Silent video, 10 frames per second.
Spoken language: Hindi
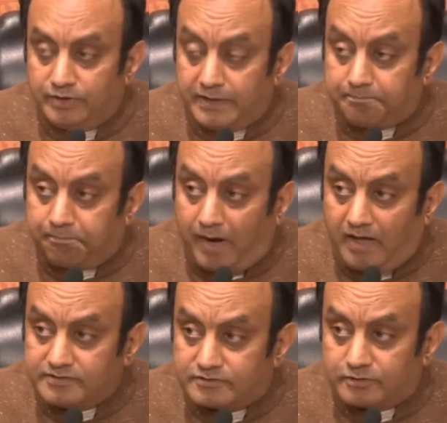तो ये
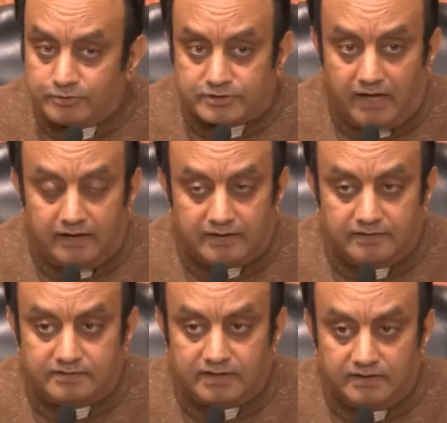500 साल
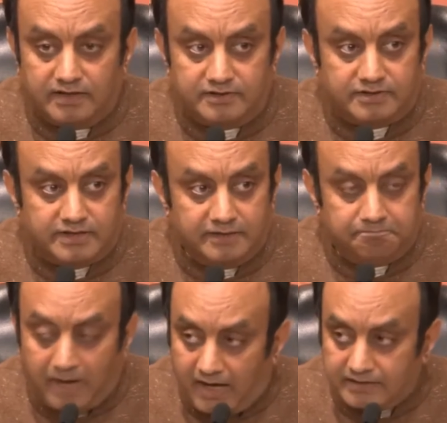के संघर्ष के
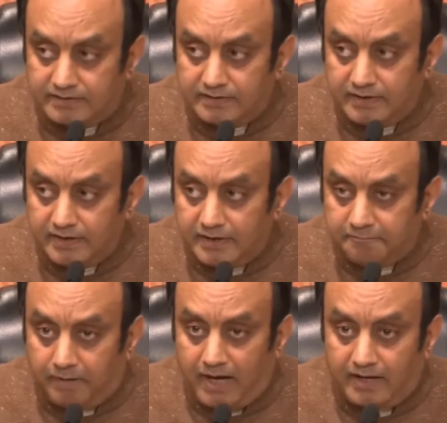बाद
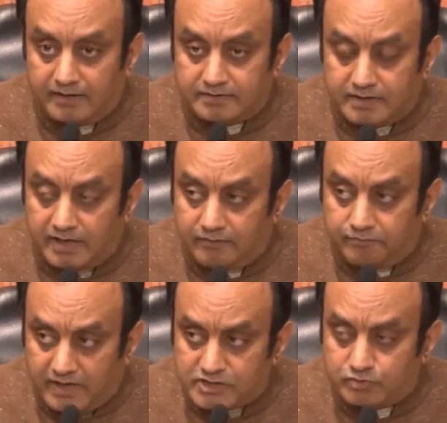भारत का
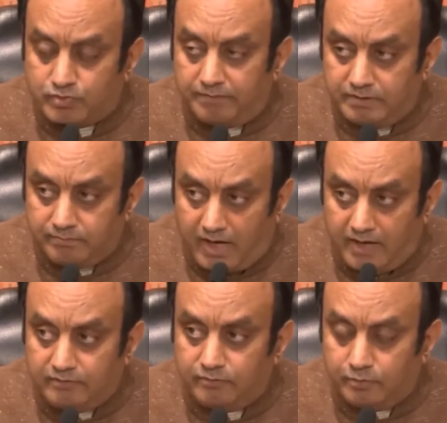वह
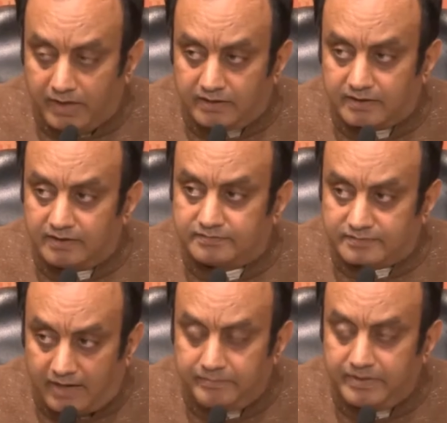स्वाभिमान उभर कर
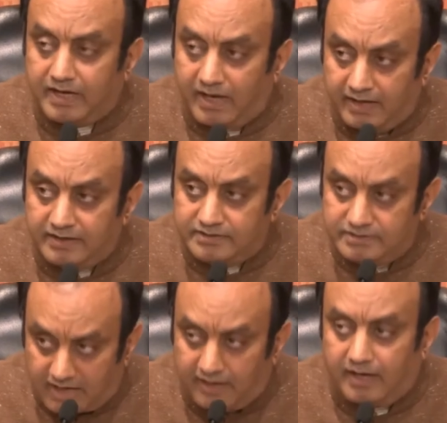सामने आने
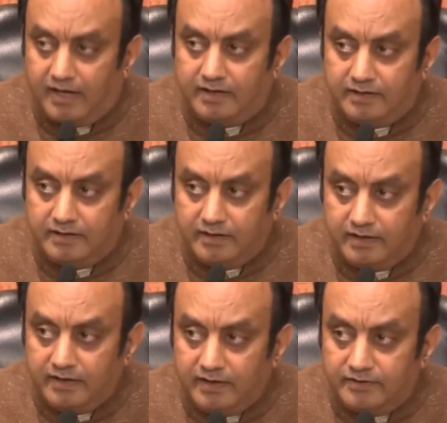जा रहा है
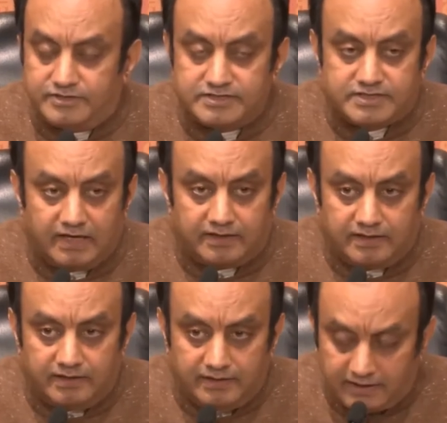जिसके
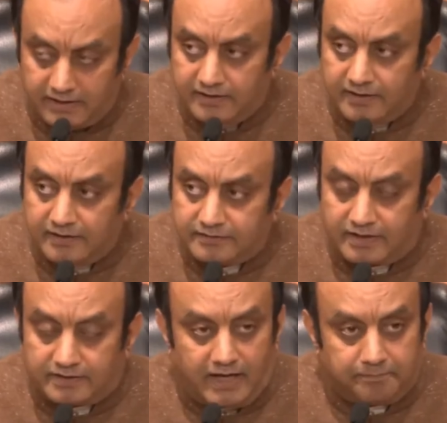के लिए
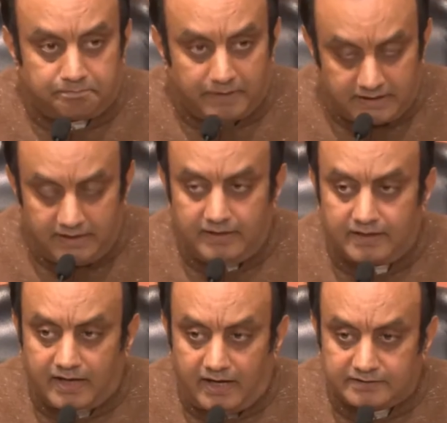सरदार पटेल
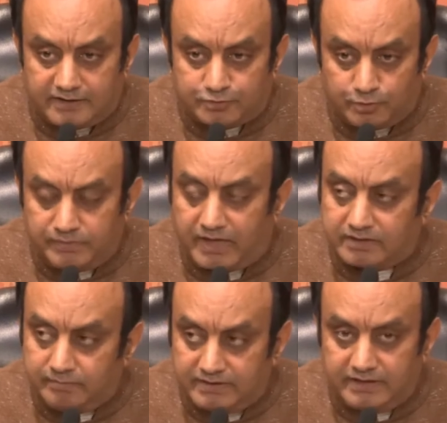ने कहा था
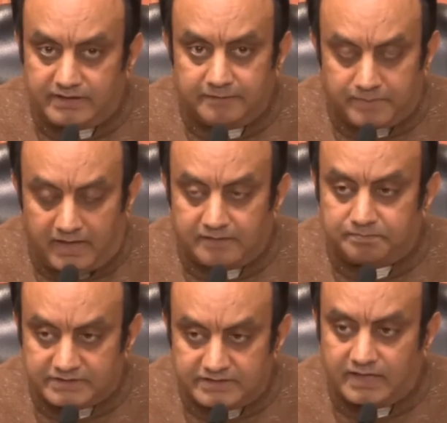सोमनाथ मंदिर की प्राण
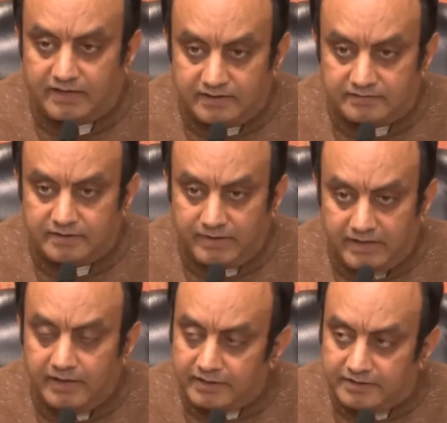प्रतिष्ठा के
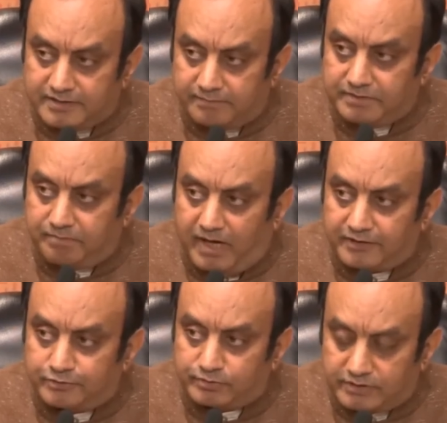समय कि जब जब
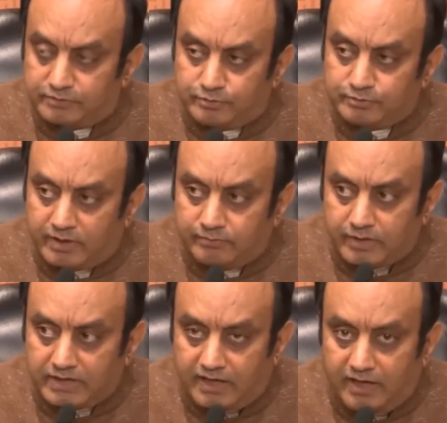भारत स्वतंत्र
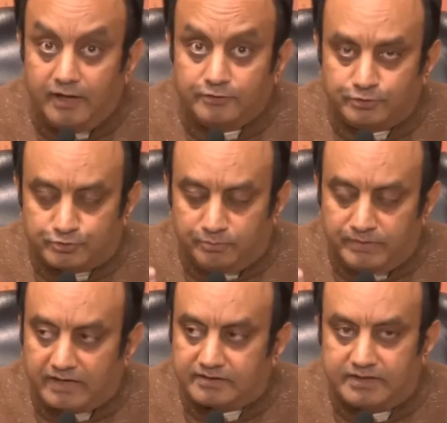हुआ था तो
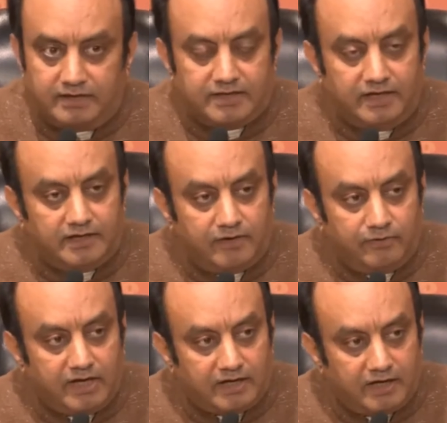सोमनाथ की
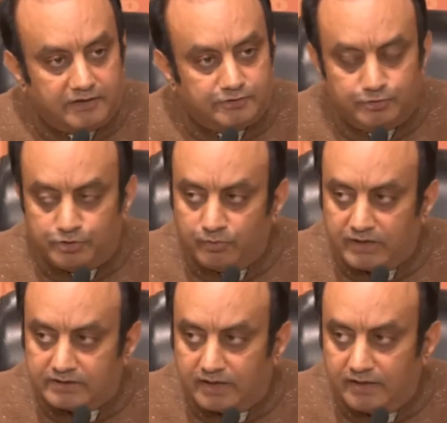अट्टालिकाओं ने आकाश को
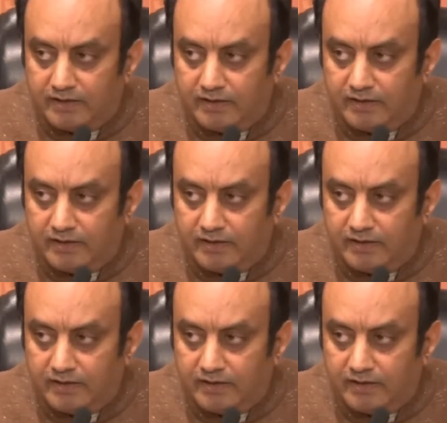छुआ था